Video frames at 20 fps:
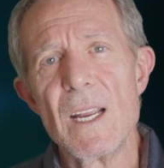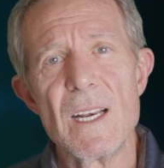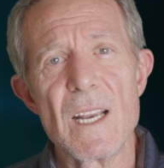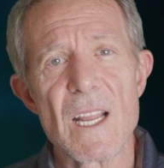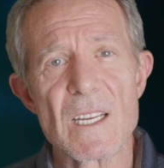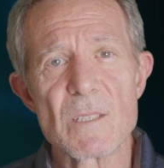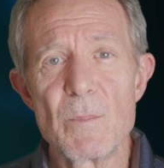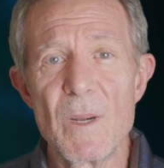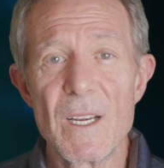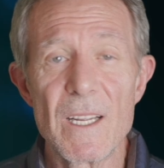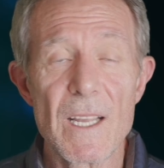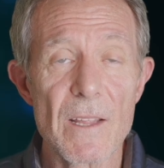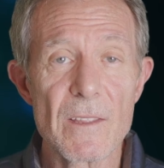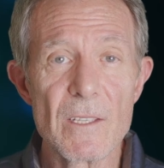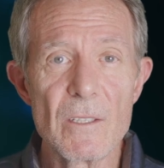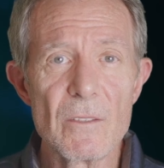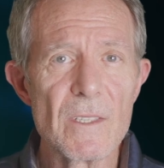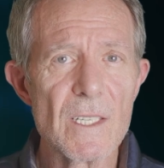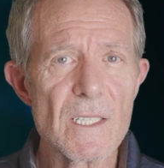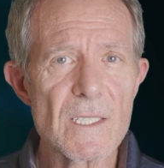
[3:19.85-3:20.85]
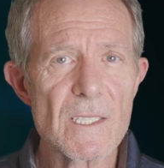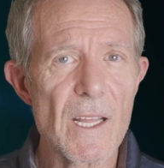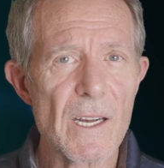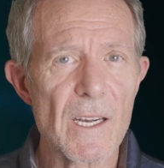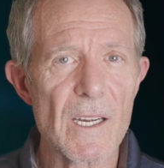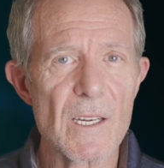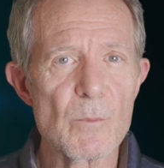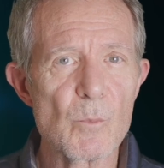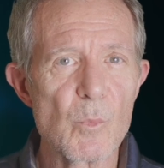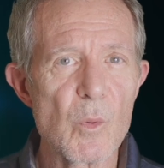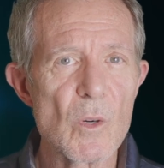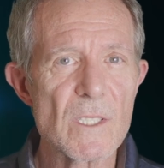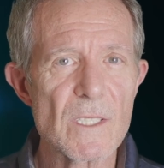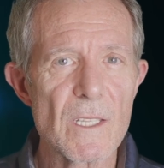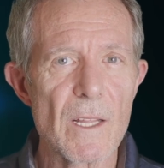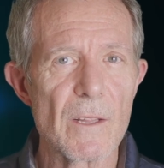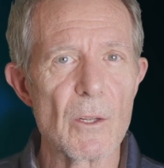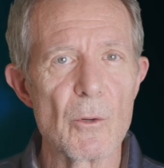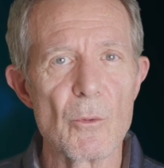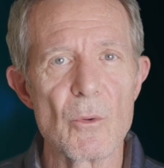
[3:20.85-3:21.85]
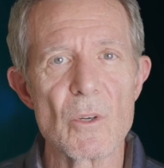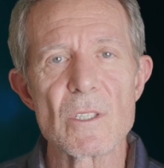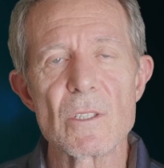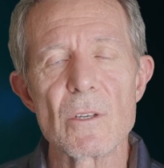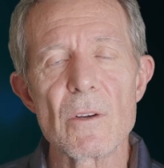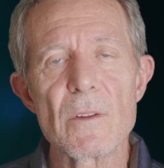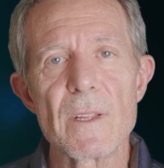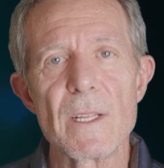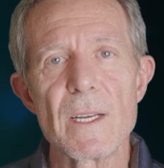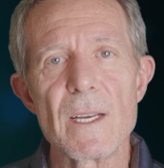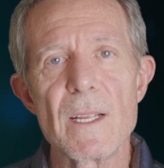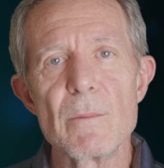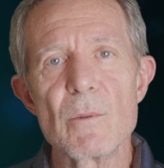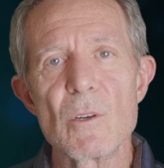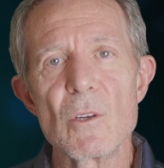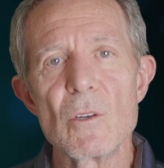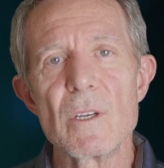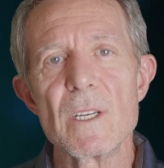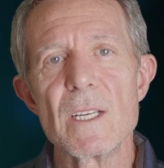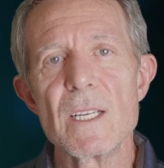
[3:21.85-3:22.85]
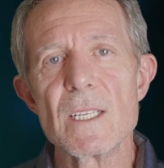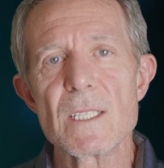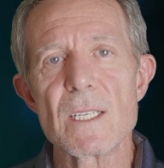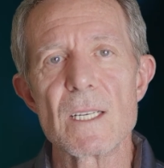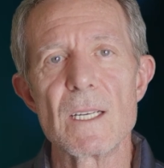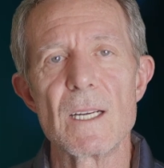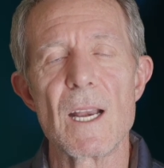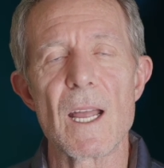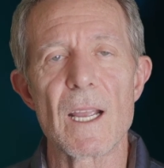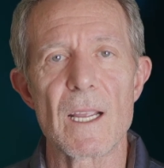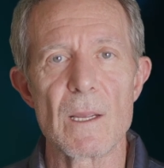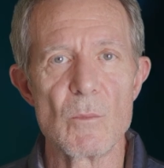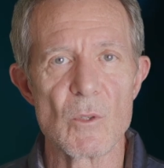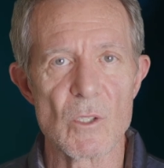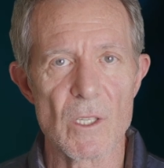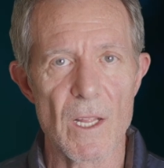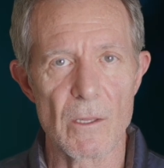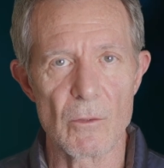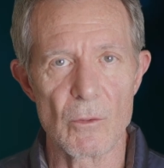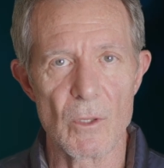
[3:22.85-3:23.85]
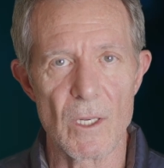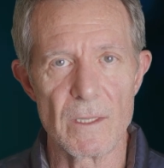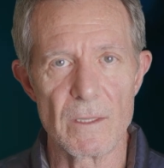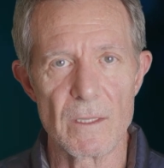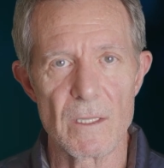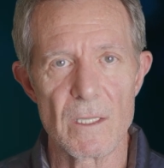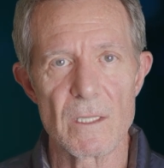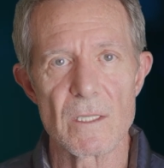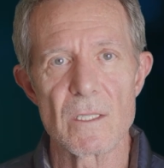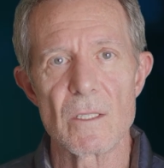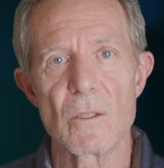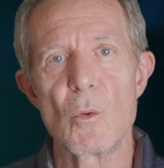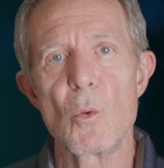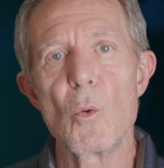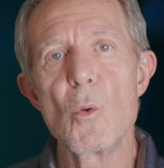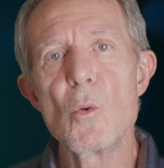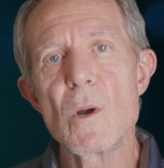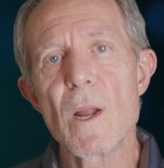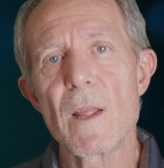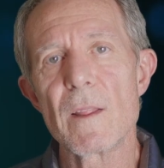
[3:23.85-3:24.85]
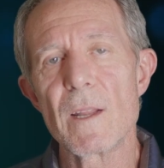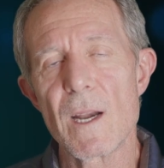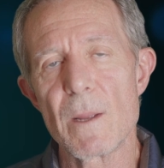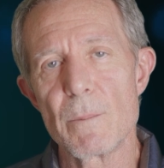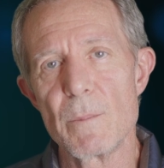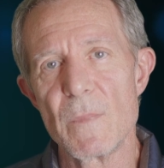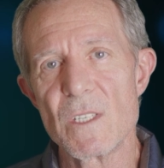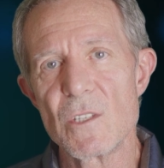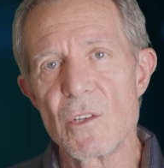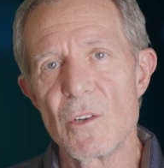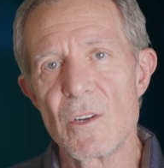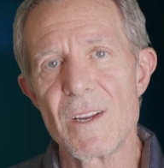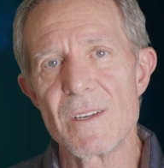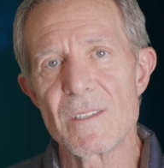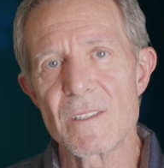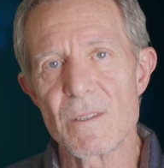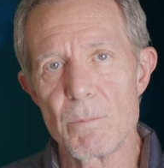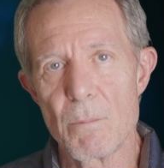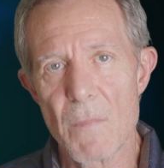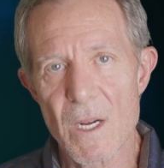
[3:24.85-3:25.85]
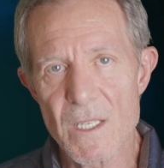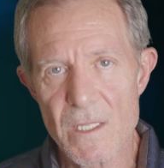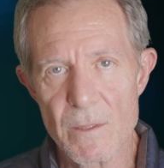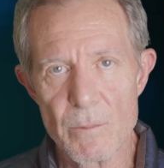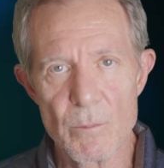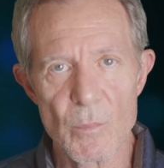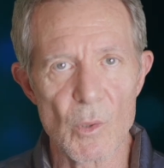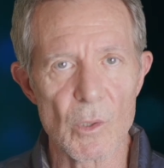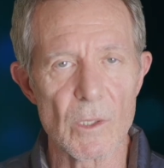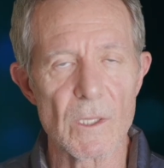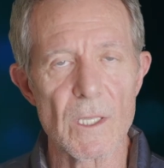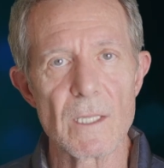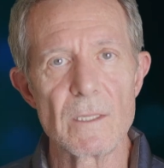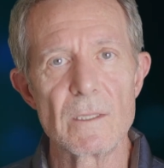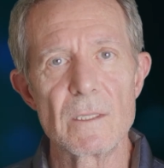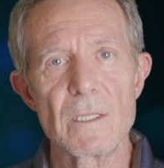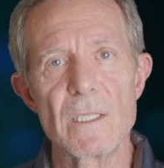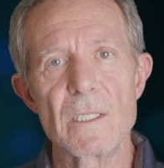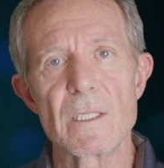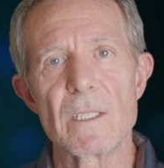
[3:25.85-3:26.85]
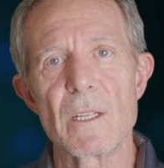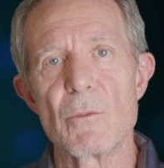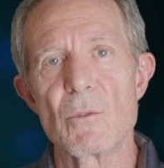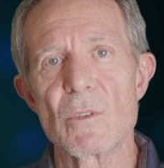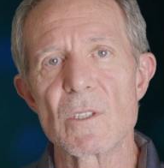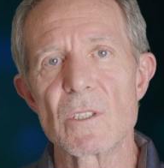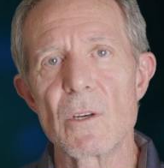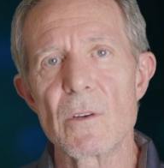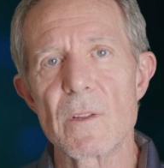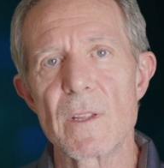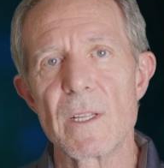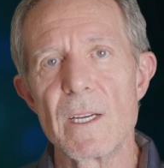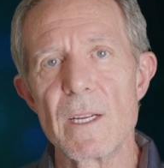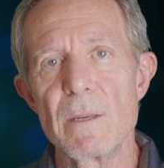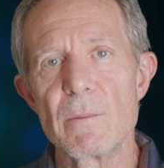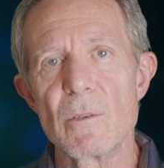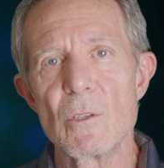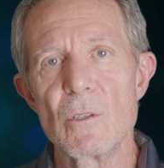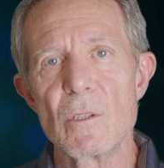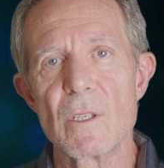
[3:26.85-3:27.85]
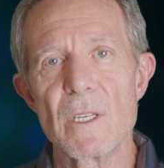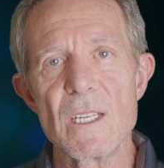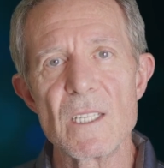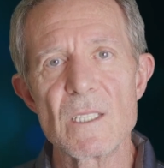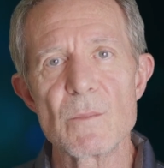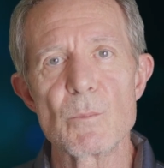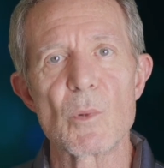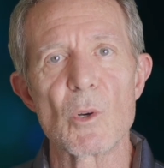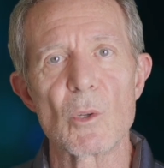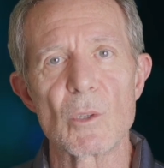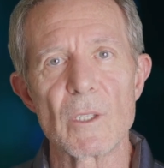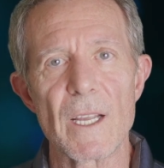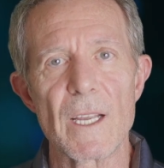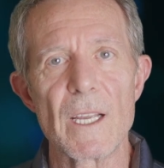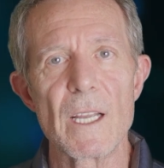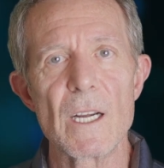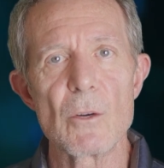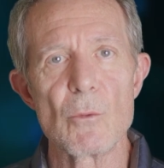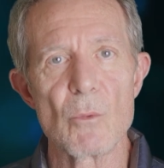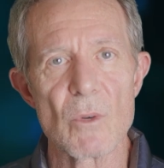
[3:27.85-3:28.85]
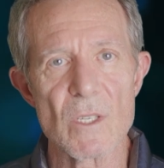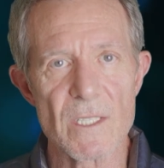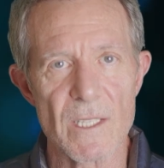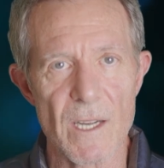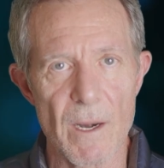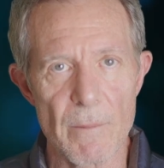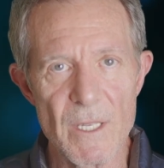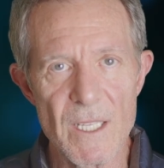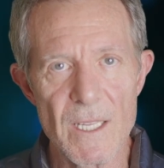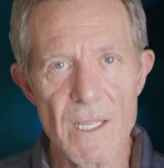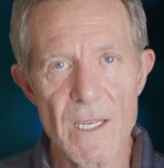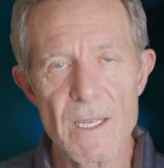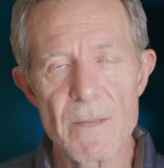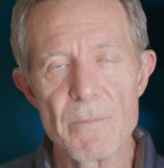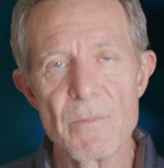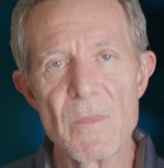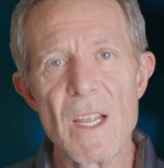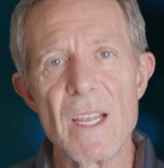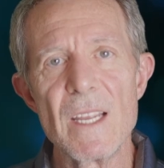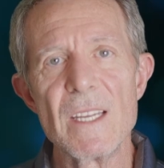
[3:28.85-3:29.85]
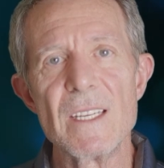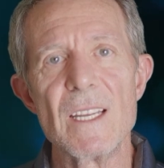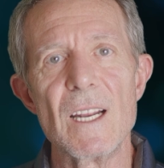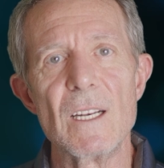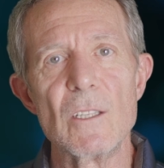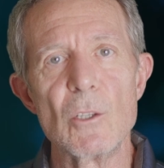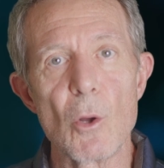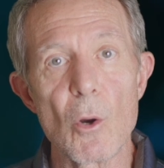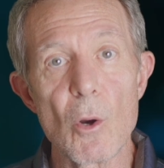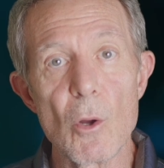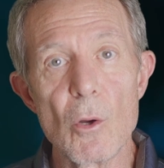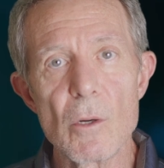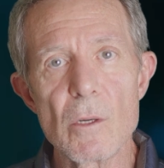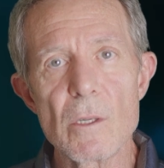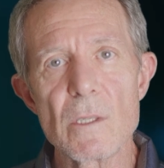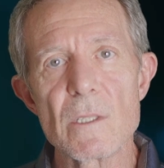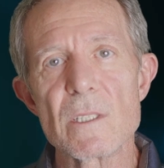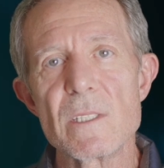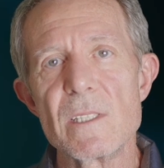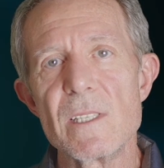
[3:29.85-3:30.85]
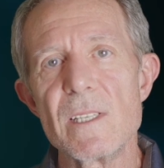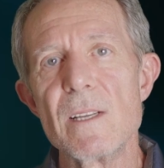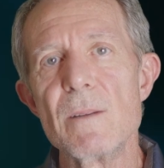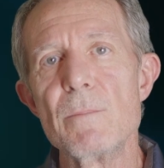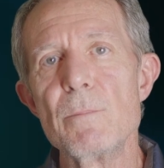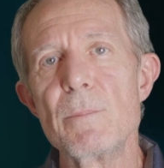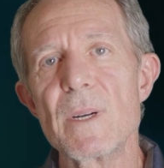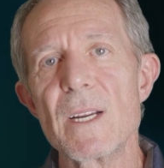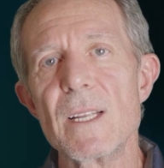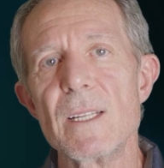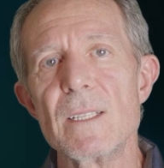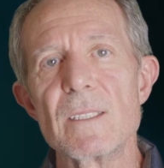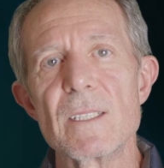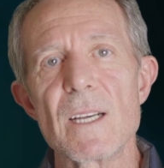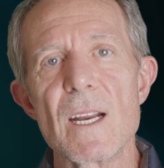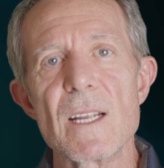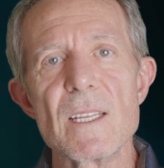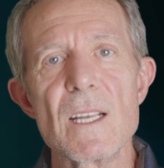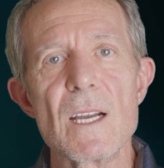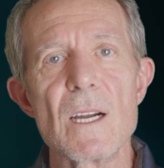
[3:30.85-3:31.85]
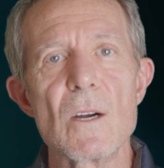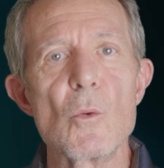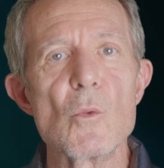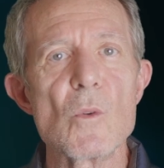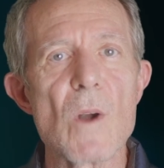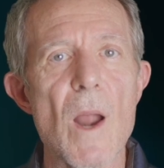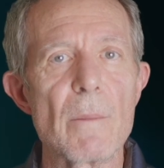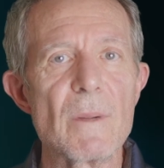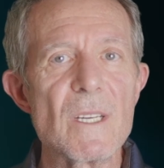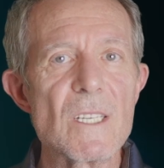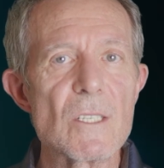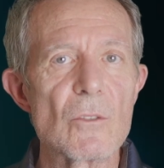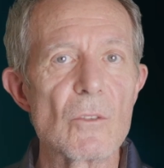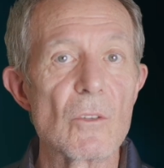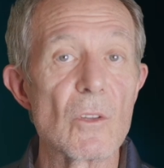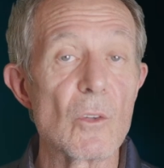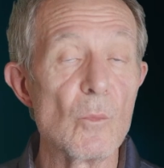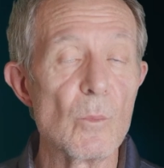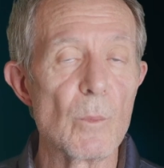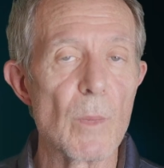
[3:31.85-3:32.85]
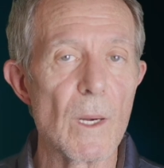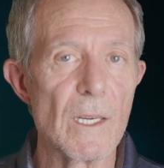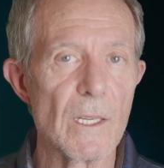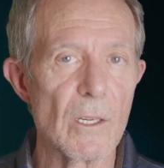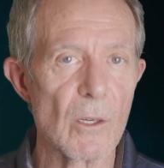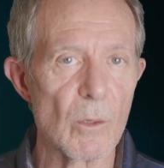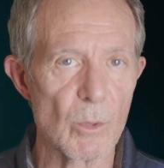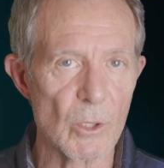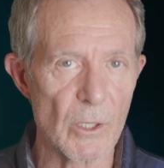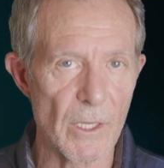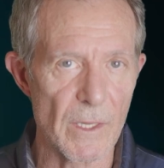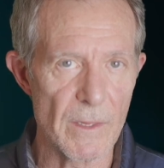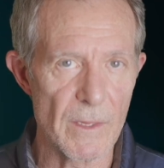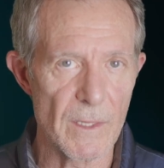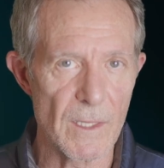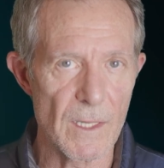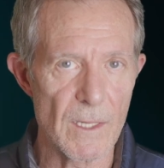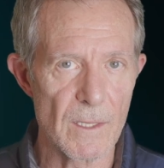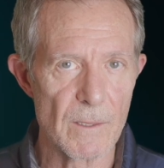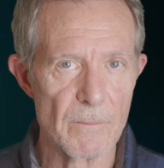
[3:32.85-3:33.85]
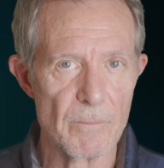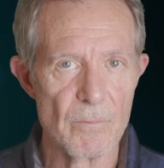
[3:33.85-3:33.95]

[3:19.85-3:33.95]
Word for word: La explicación de esta respuesta de nuestro cerebro es la que hemos dado antes. Una de las misiones más importantes de nuestro cerebro es proteger nuestra vida y el dolor siempre entraña un aviso de un peligro potencial.